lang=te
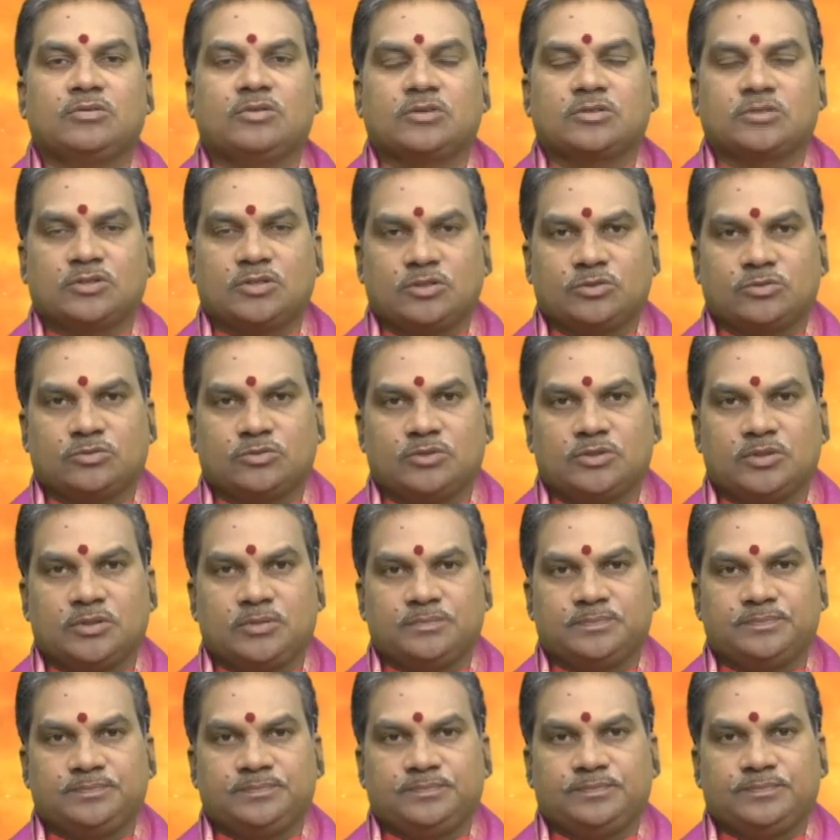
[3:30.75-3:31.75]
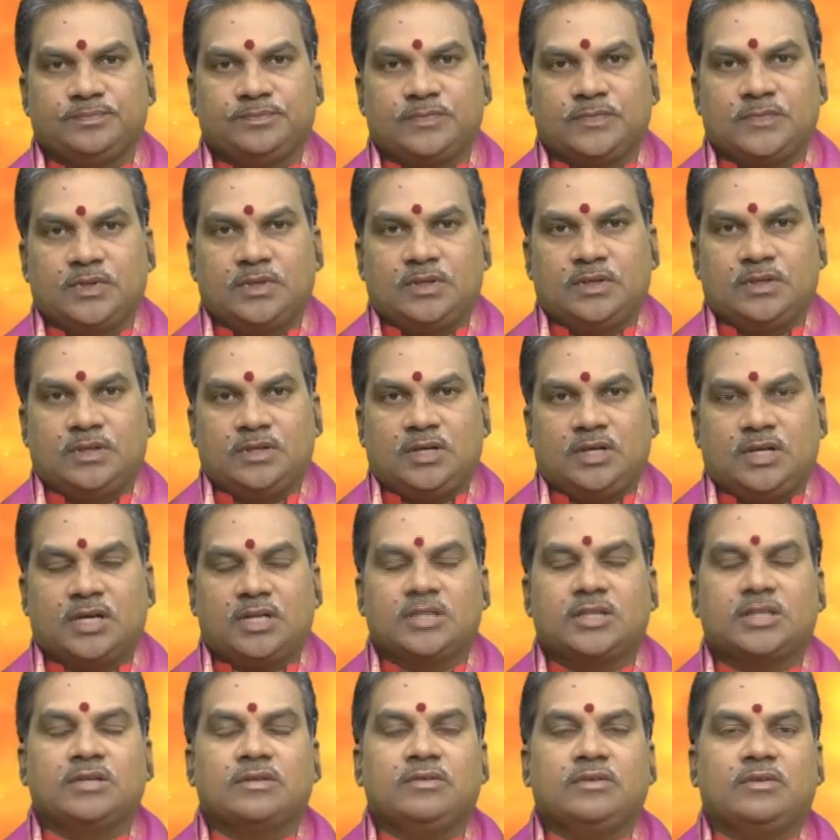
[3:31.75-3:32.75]
కొనసాగుతుంది
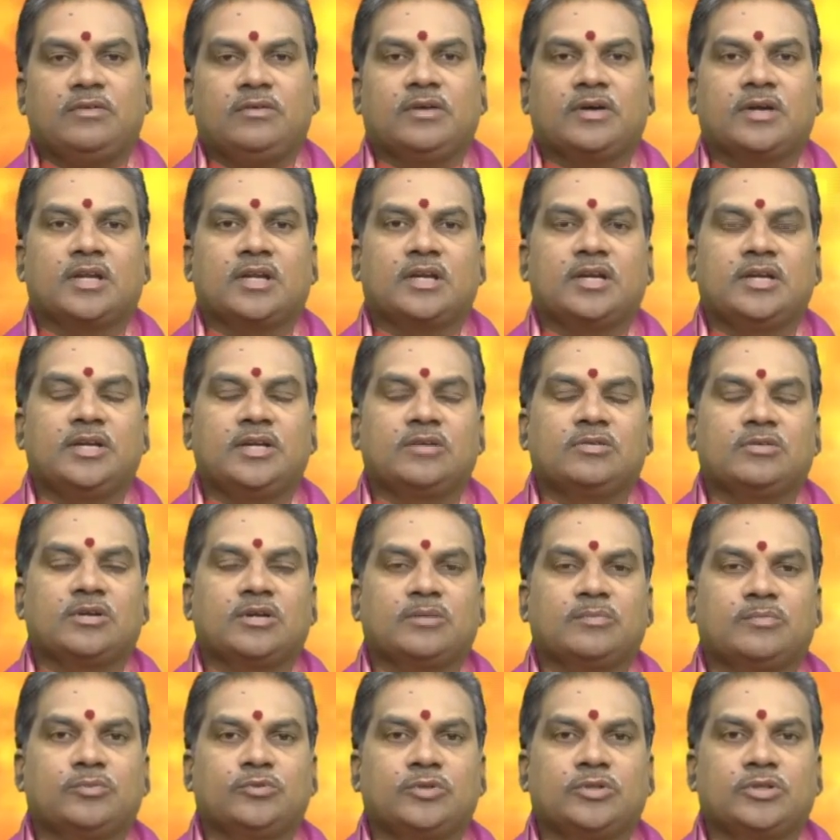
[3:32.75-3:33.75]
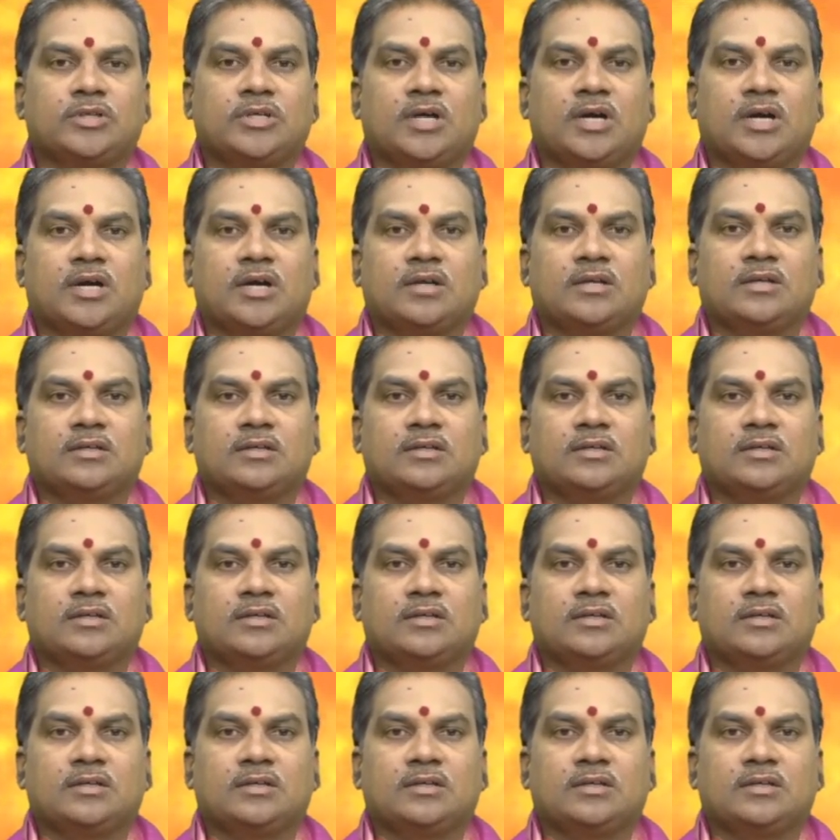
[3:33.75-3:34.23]
ఆర్థిక వ్యవహారాలన్నీ కూడా పూర్తిగా